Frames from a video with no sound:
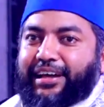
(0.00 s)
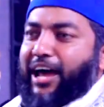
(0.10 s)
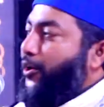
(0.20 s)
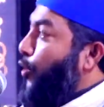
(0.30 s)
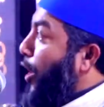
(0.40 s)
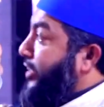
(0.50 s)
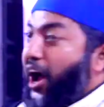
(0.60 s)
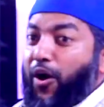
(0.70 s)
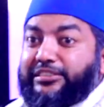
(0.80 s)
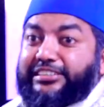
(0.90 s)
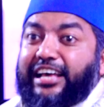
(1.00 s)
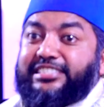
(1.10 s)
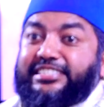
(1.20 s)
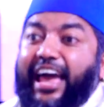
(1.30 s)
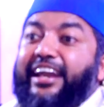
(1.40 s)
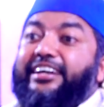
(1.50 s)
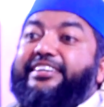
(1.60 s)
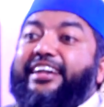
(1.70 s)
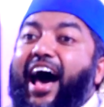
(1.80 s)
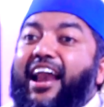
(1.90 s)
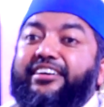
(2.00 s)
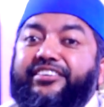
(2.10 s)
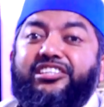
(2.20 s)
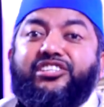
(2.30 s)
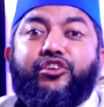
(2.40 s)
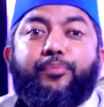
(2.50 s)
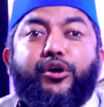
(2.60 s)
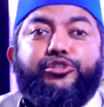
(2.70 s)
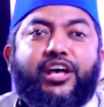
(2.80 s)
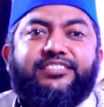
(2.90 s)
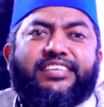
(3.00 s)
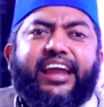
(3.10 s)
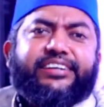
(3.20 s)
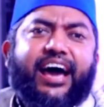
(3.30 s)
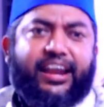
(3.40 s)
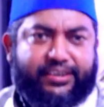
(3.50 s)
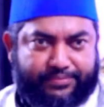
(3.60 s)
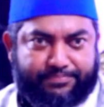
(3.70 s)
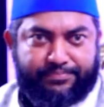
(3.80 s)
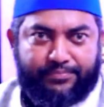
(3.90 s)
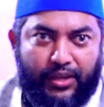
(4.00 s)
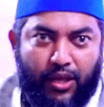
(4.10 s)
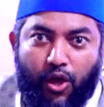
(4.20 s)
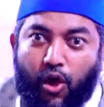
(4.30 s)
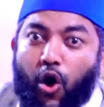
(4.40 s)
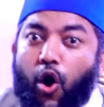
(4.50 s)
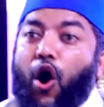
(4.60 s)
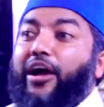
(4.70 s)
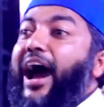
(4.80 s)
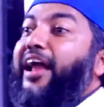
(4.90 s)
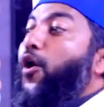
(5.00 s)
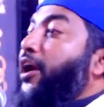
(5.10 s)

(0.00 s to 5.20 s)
কারণ ওইটা হচ্ছে সেন্ট্রাল ডিস্ট্রিবিউশন সেন্টার ওখান